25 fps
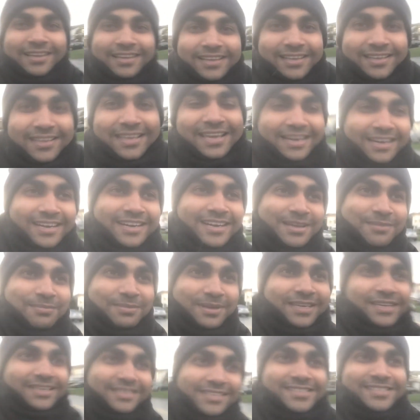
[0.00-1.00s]
कनाडा
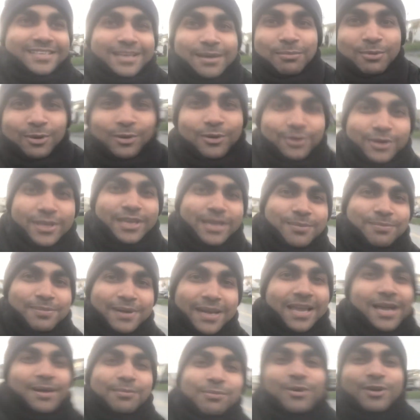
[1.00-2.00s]
में सब लोग ही
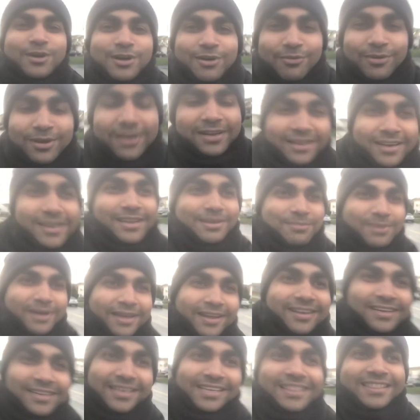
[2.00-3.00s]
अपने आप को कवर करके
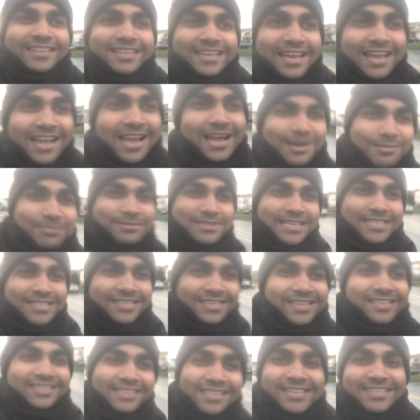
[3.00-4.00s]
बाहर निकलते हैं आप
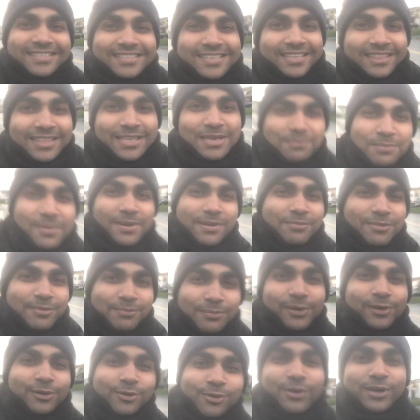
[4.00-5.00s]
जैसा कि देख सकते हैं मैं भी
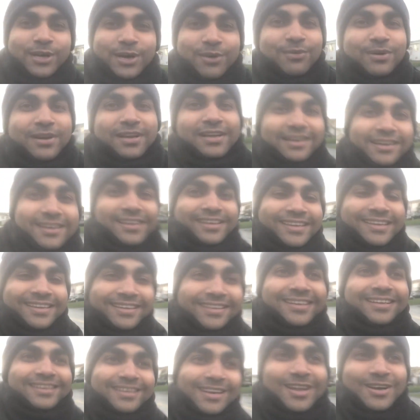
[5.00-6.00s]
बिल्कुल कवर करके ही
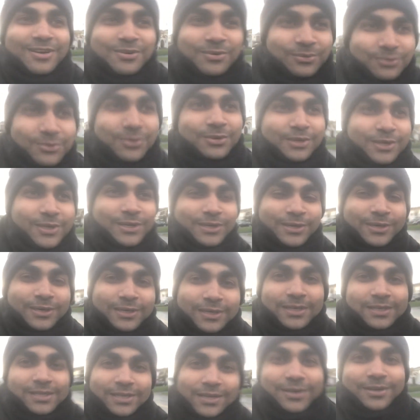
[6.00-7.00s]
निकला हूँ
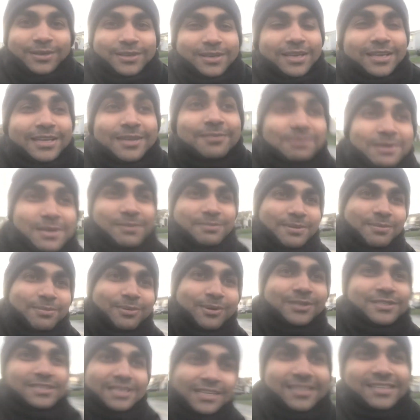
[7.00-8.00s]
लेकिन फिर भी
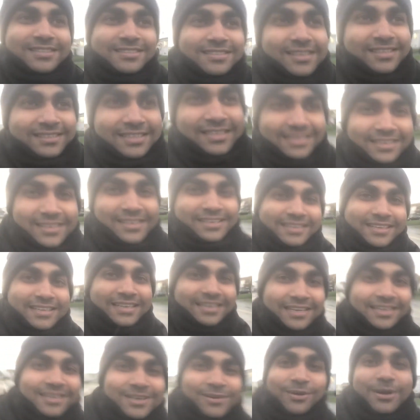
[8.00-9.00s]
बहुत ज़्यादा सर्दी लग रही
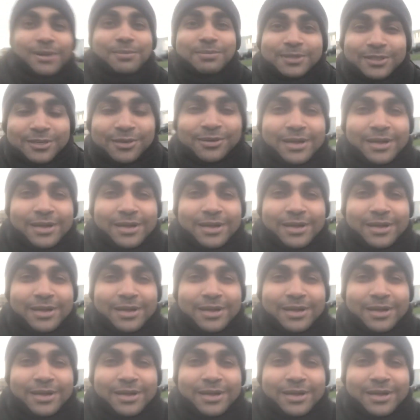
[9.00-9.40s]
है और अभी तो